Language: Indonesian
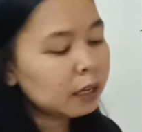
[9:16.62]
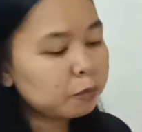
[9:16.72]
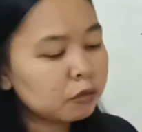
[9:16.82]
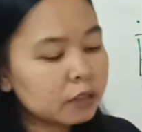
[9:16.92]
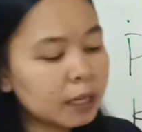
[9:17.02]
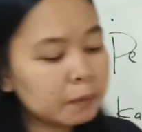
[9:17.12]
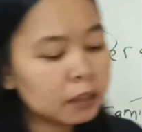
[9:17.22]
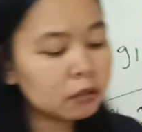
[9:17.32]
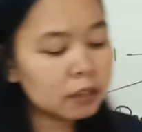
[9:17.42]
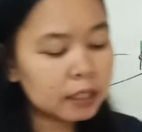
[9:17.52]
36
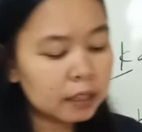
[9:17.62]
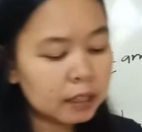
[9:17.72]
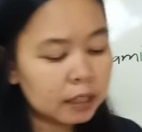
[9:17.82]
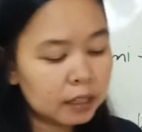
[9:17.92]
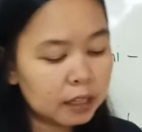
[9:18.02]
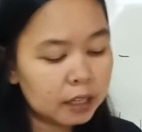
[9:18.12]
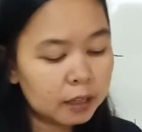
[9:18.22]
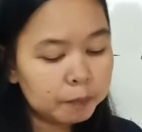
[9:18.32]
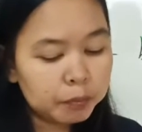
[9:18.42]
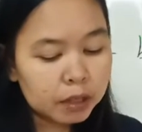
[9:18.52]
itu
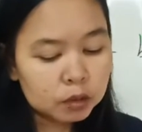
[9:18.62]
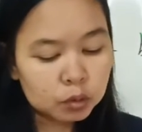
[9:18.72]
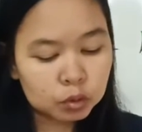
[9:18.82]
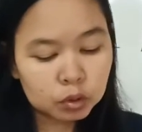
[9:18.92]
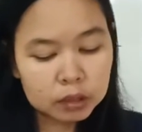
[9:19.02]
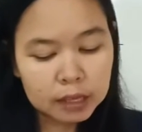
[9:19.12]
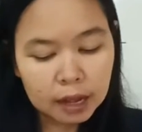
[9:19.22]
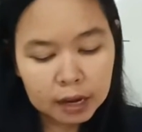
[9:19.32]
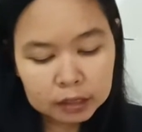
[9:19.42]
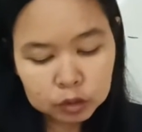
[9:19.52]
disusun
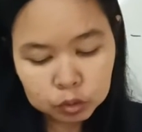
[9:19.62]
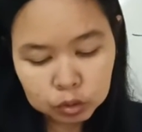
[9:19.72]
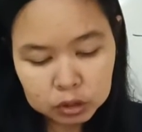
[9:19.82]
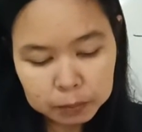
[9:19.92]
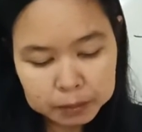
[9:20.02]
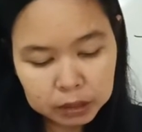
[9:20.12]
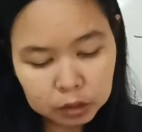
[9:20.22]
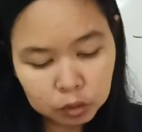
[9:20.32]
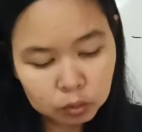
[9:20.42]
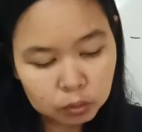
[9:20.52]
ya, disusun
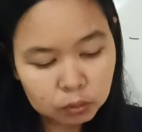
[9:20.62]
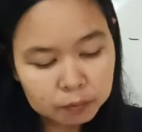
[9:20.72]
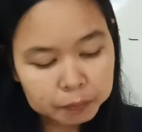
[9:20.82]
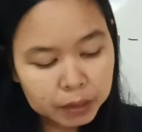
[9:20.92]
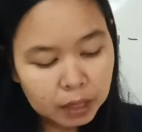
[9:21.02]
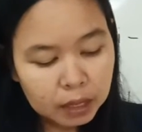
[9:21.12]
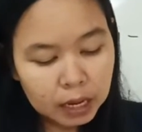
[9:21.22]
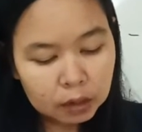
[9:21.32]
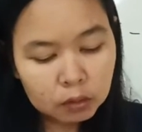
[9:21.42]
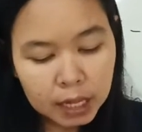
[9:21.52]
seperti itu.
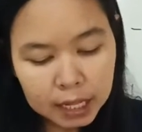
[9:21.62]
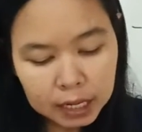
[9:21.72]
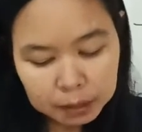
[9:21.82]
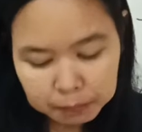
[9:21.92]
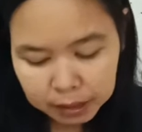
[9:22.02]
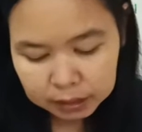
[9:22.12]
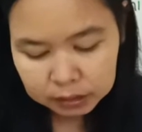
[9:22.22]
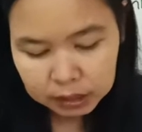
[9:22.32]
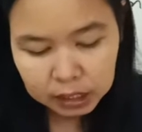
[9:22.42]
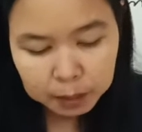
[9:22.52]
Lalu
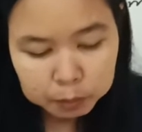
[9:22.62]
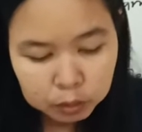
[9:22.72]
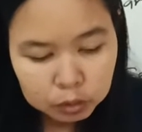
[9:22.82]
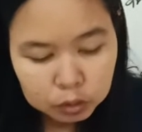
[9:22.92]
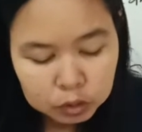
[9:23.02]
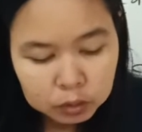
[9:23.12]
halaman 37.